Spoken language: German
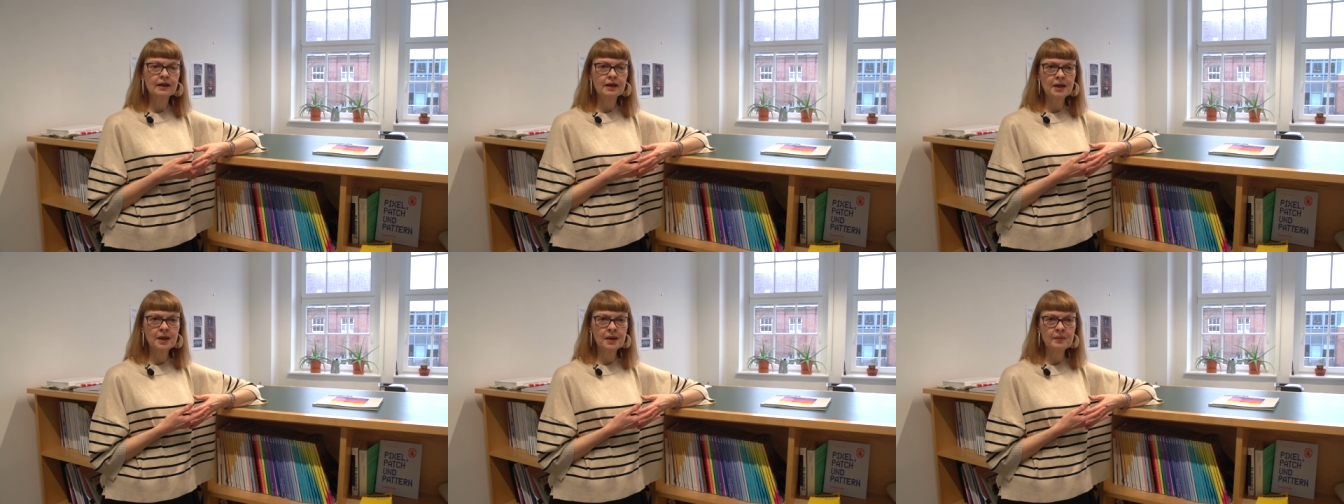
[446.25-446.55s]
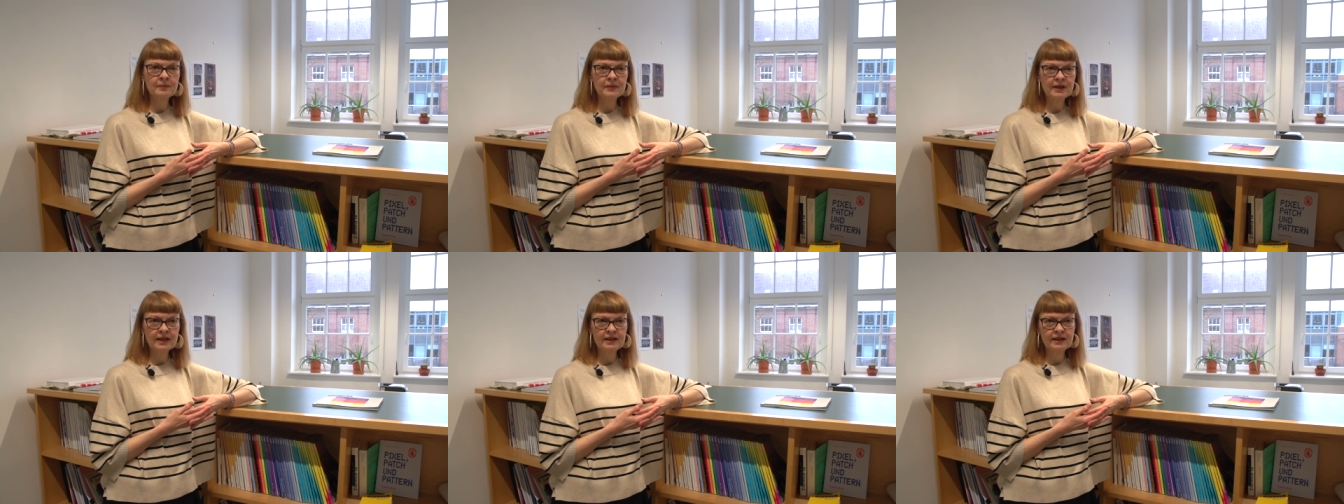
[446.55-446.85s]

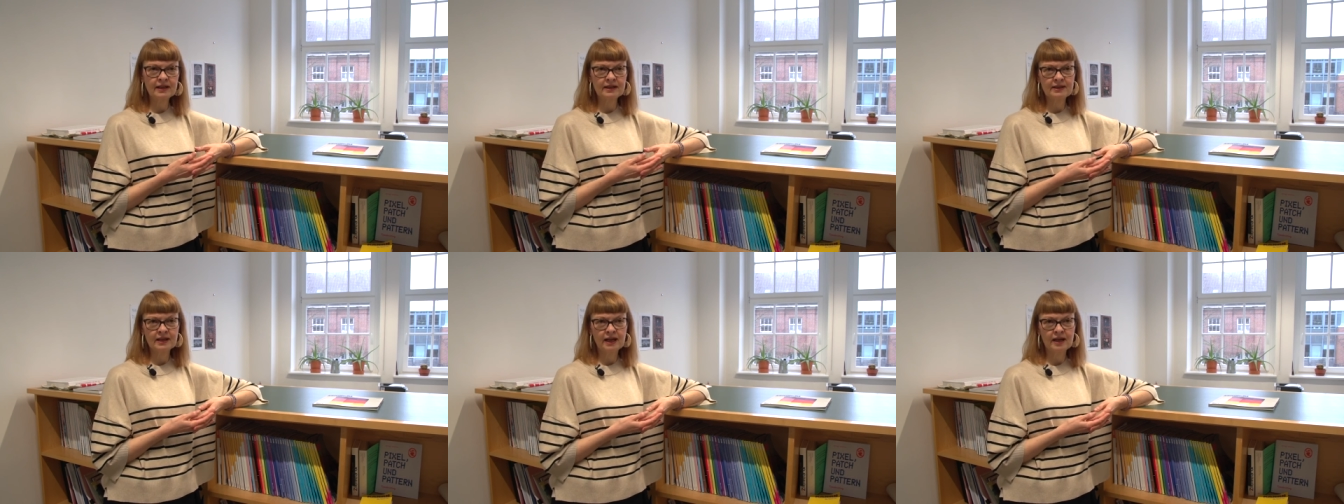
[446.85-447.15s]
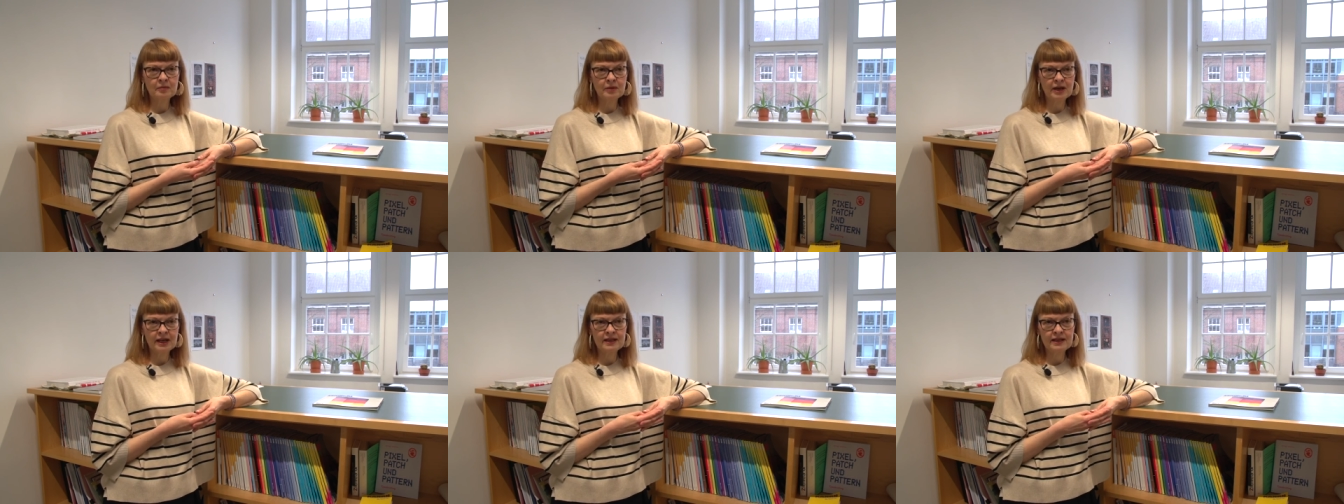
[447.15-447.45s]
ähm, in der
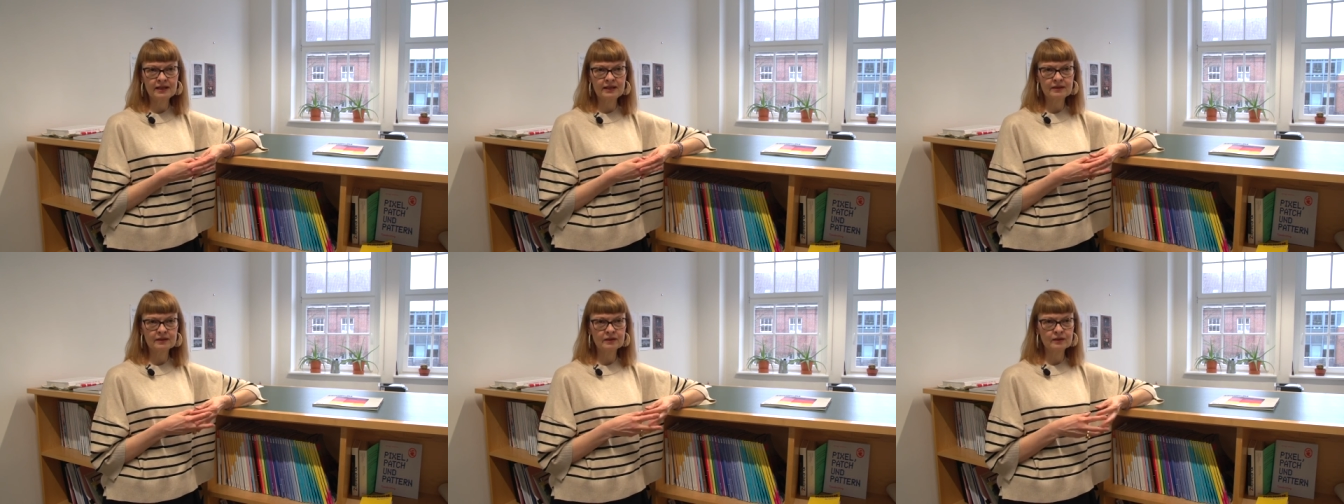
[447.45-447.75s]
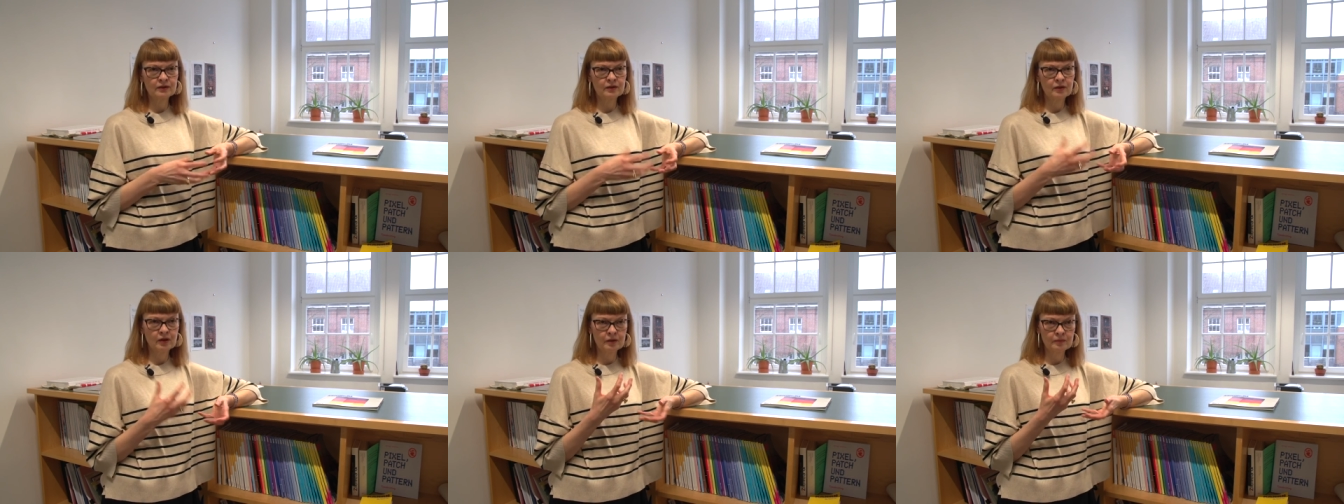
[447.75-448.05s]

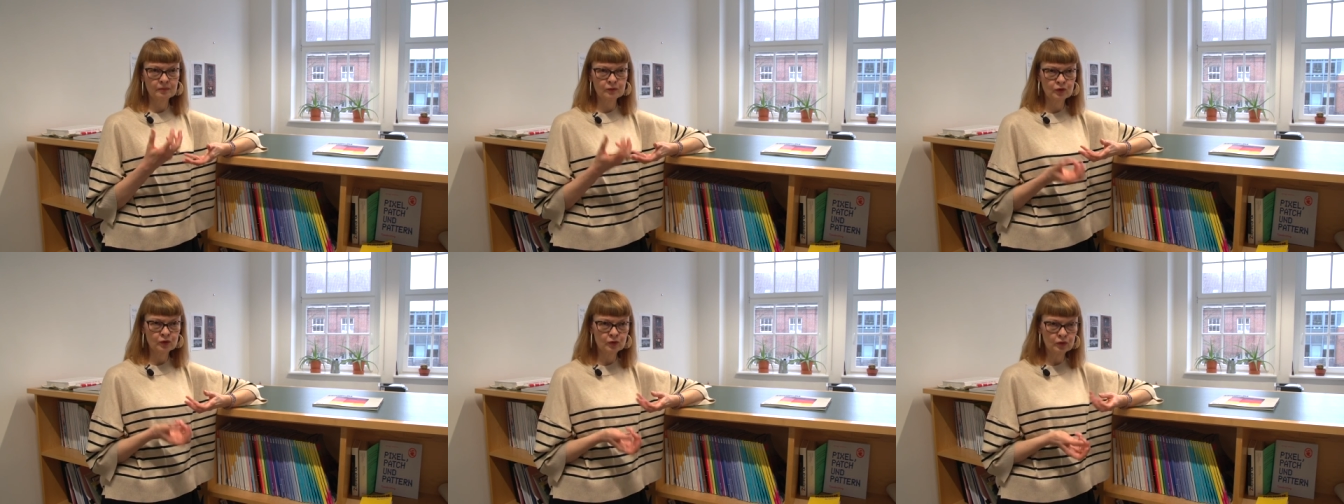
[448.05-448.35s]
damaligen ähm,